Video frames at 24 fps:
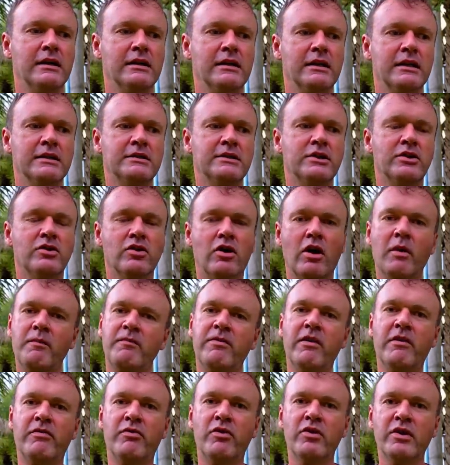dass ich
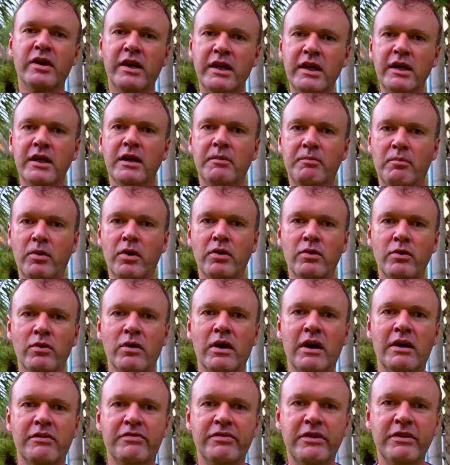Opfer von
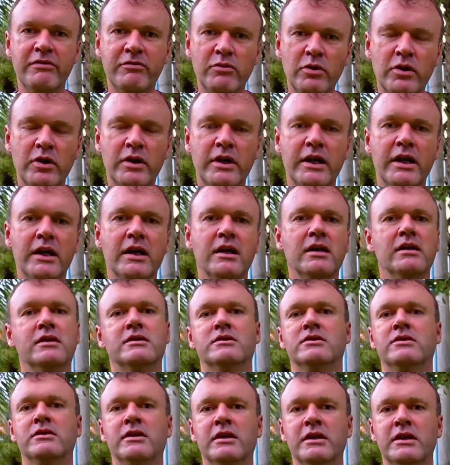Kinderpornografie wurde,
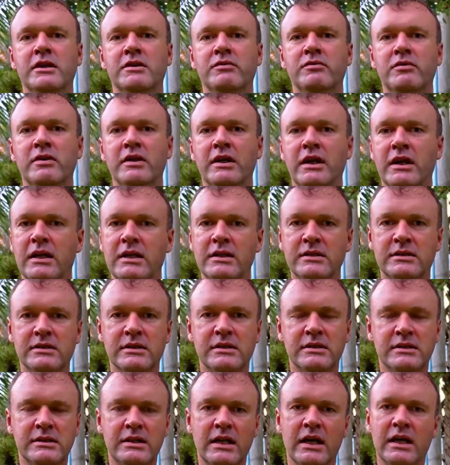sondern ich wurde als
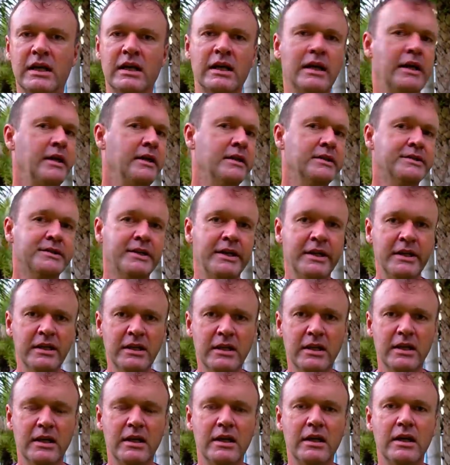sehr kleines
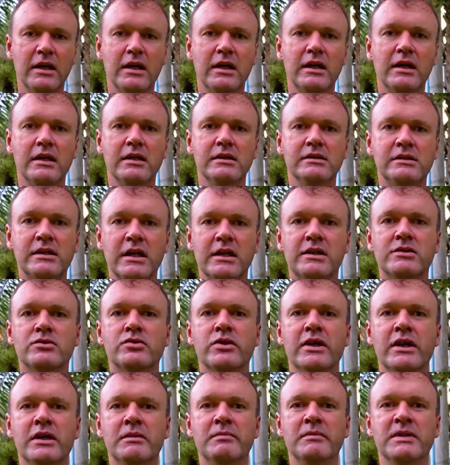Kind
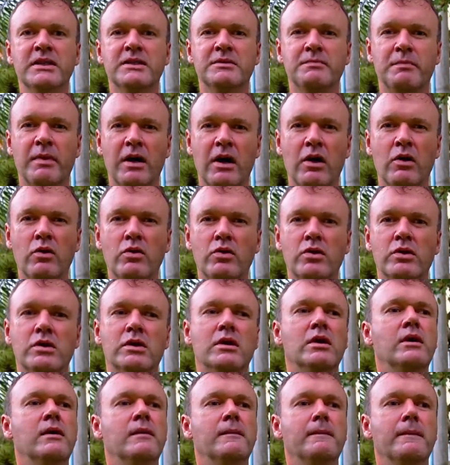sexuell missbraucht.
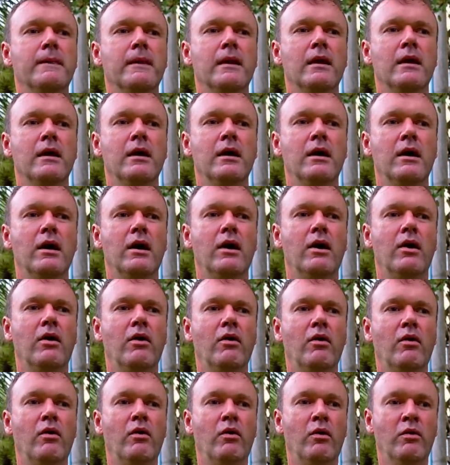
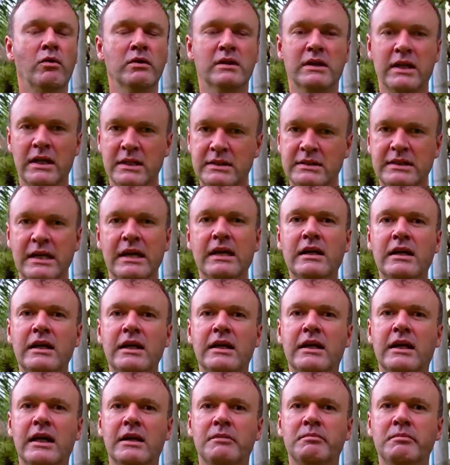Und
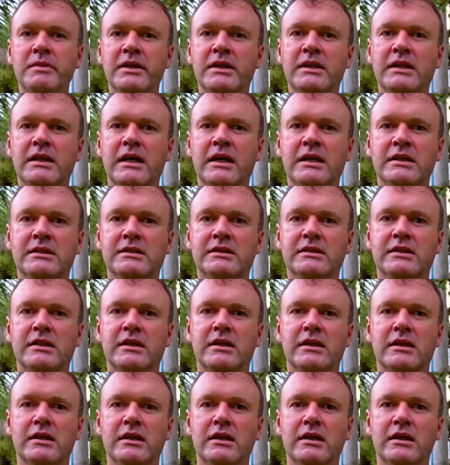tatsächlich hat mich das